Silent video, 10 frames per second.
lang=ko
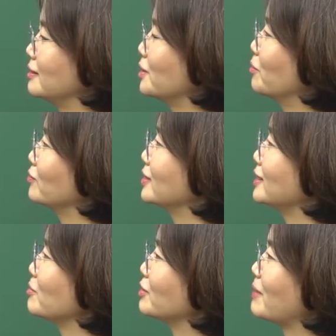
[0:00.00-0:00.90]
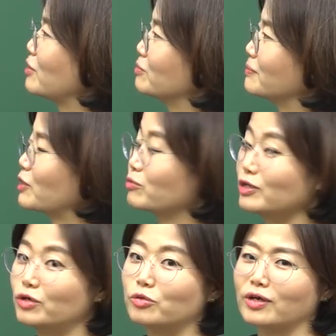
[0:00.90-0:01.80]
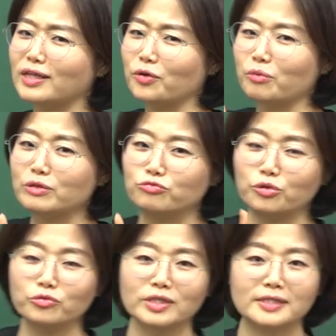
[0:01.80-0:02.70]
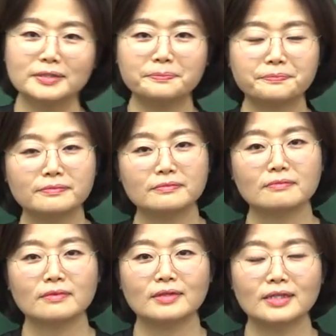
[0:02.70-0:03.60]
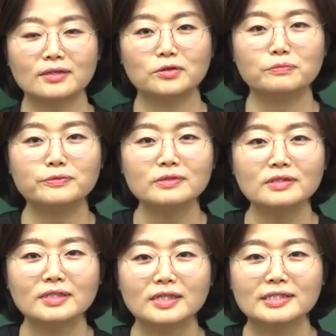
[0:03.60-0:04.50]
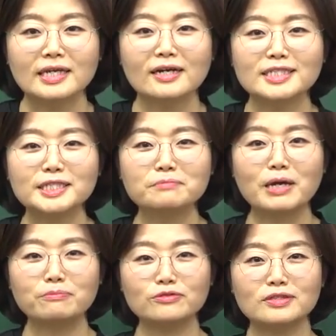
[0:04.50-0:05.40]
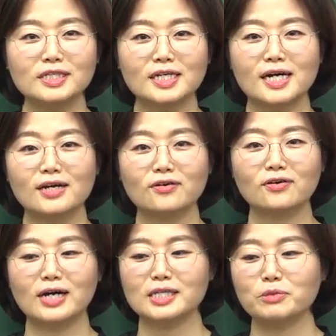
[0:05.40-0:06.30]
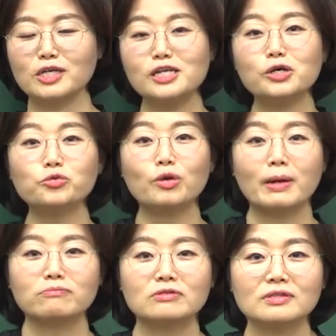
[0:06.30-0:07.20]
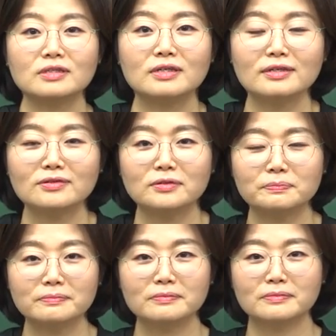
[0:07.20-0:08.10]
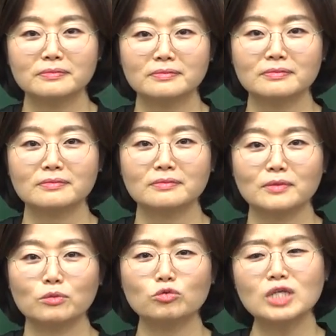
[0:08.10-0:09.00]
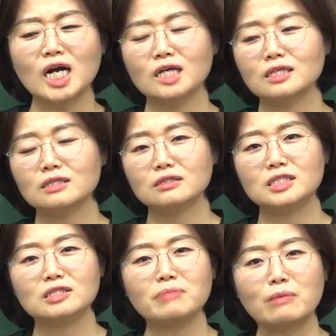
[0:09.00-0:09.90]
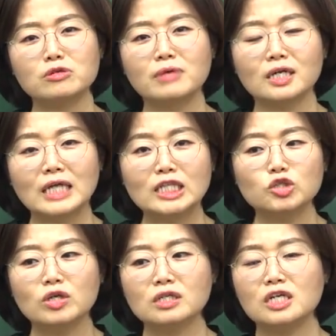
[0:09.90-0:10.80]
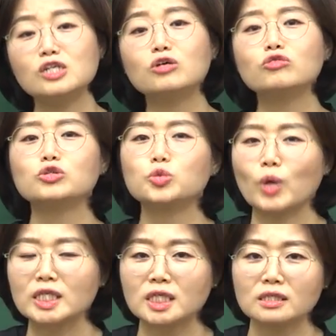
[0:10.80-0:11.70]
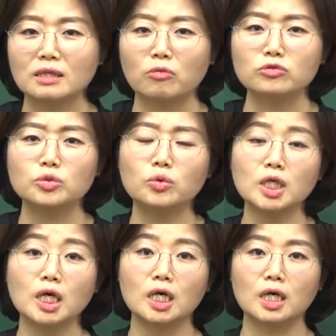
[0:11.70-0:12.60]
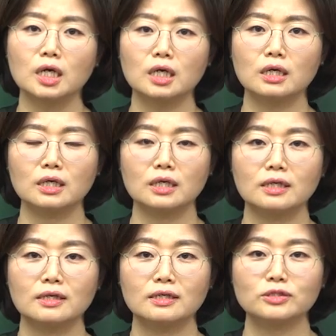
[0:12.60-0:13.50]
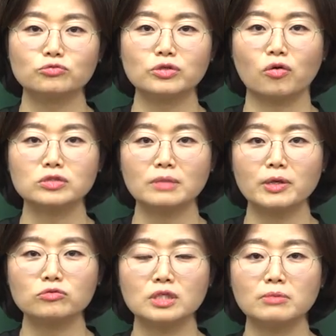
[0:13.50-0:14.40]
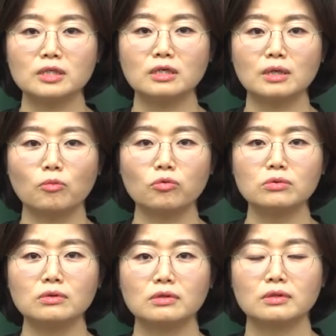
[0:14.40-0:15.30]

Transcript: 읽어보는데 쌤은 그냥 바로, 바로 말로 해볼게. 내가 여러분한테 물어본다. 여러분, 제가 지금 100불 드릴까요? 아니면 1년 후에 100불 드릴까요? 그럼 또 착한 애들은 지금 100불 받기 난처하니까 1년 후에 줘도 괜찮대. 뭔 소리야? 지금 우리 경제 배우는 이 마당에 뭔,